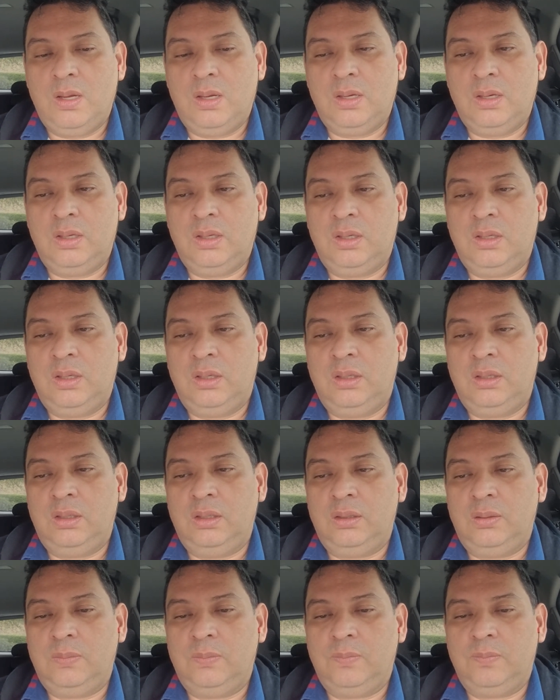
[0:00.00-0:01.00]

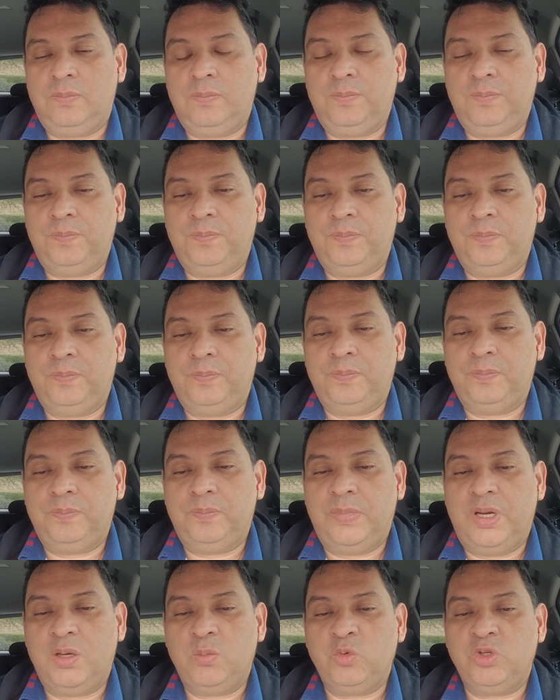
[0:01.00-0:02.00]
Eh,
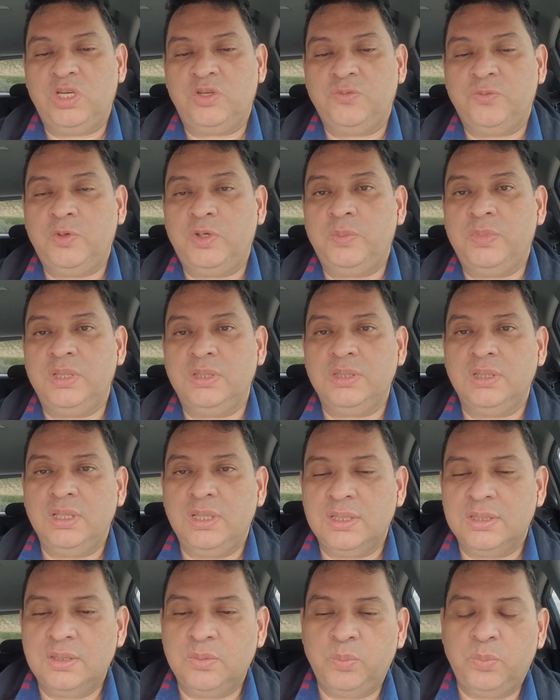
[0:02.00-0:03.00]
hay muchas formas en
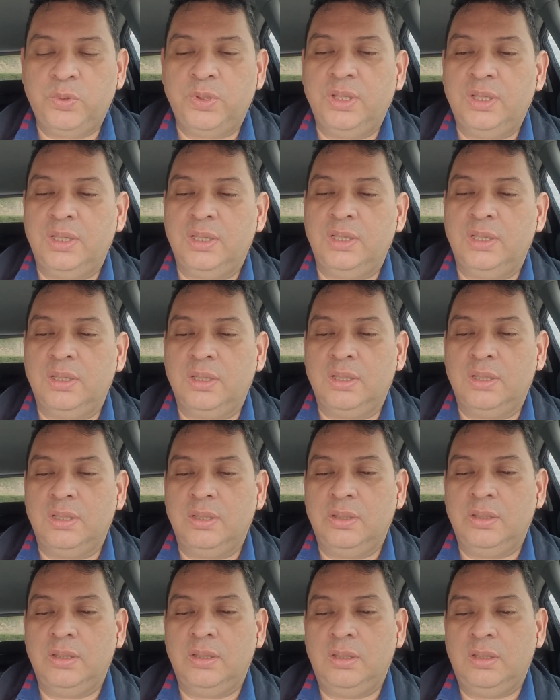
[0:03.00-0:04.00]
que se puede
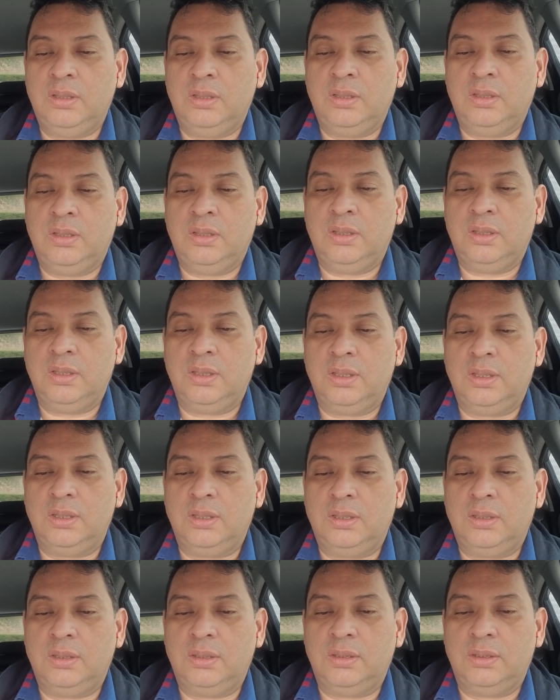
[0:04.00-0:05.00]

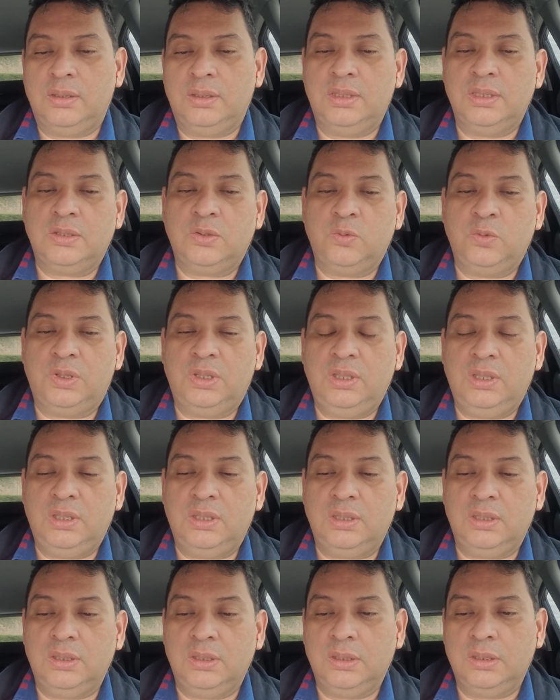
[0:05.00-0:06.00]
eh,
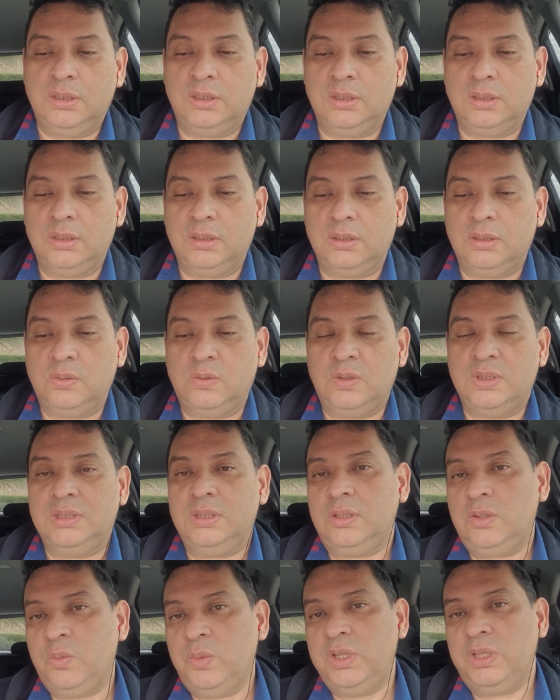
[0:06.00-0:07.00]
discutir o
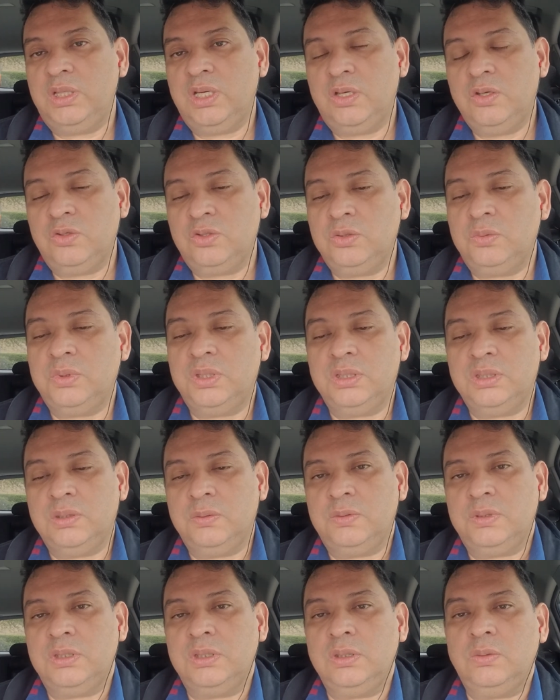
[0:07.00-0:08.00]
hacer comentarios sobre este
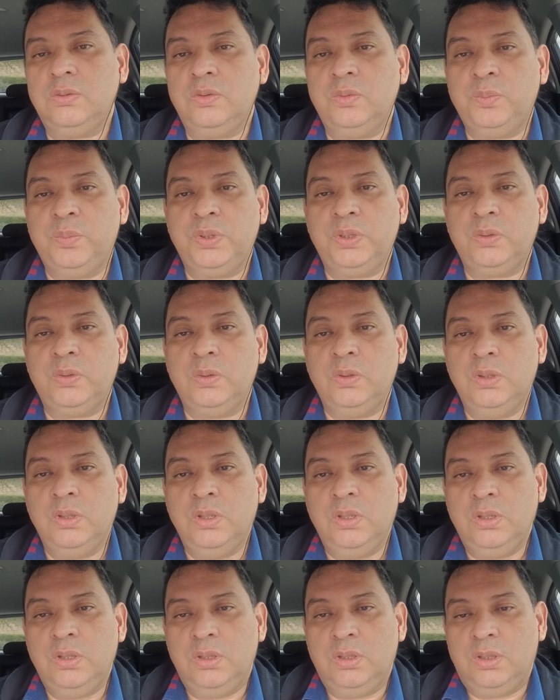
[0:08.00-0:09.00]
versículo, pero
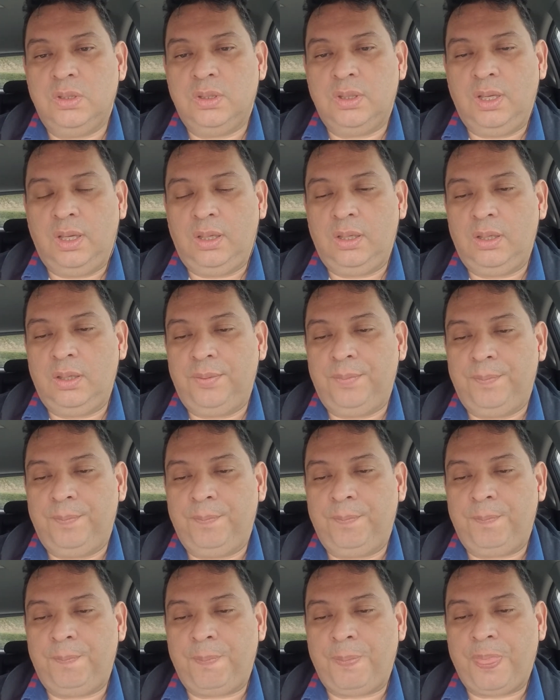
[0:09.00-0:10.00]

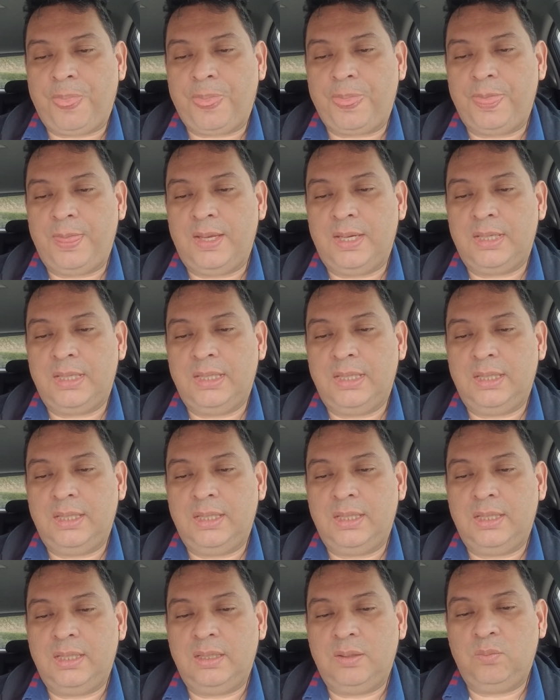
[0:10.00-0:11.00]
em,
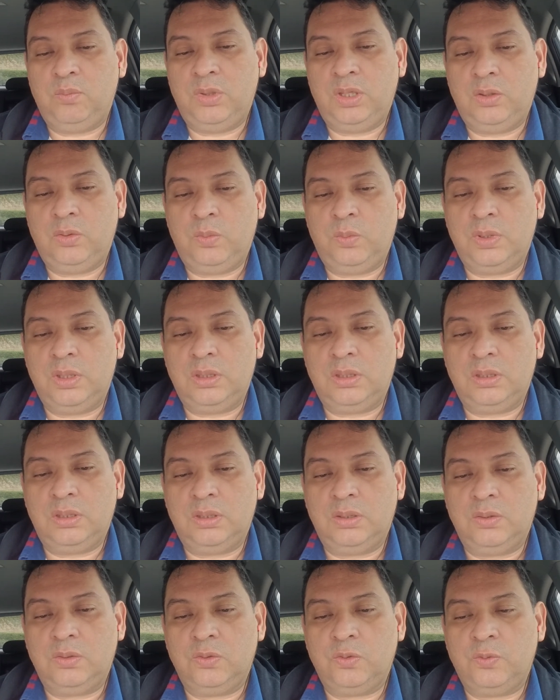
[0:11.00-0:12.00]
haré mi
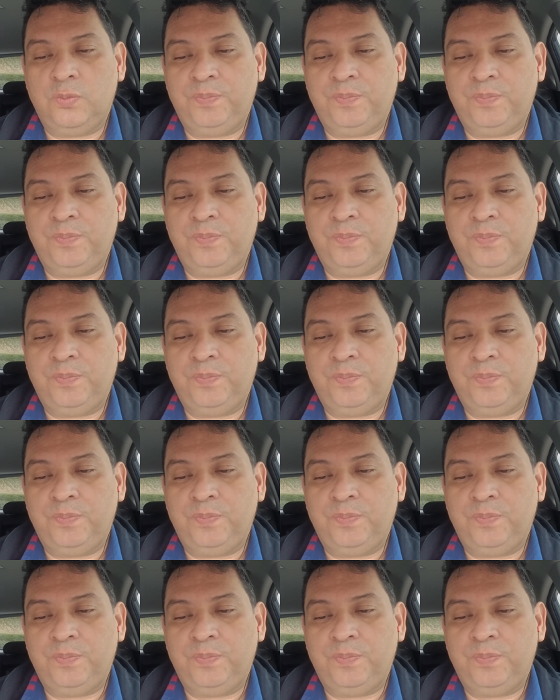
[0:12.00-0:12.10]
comentario